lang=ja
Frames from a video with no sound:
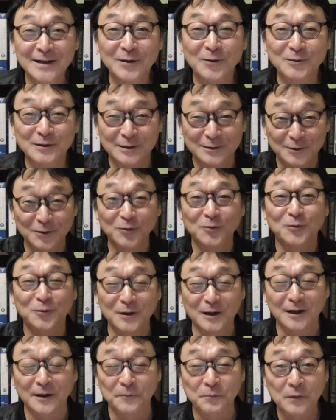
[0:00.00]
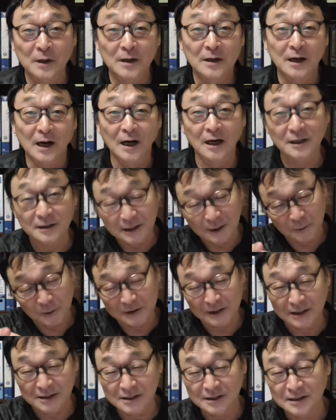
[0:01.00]
ほんだらその子が、あなた
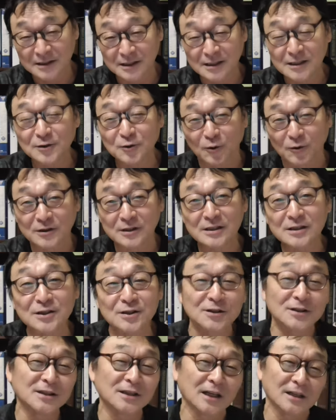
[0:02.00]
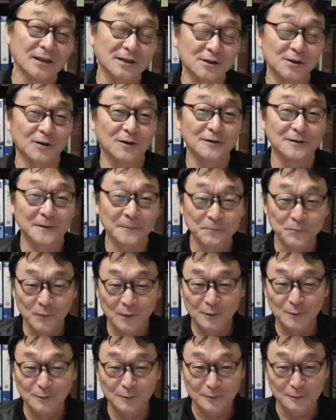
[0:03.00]
私に昨日キスしたでしょ。
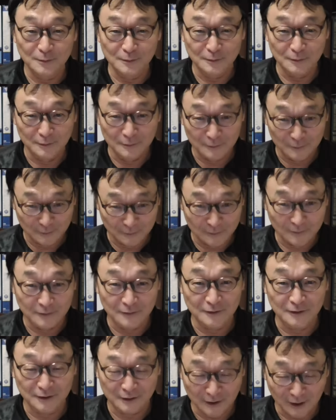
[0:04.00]
うん、し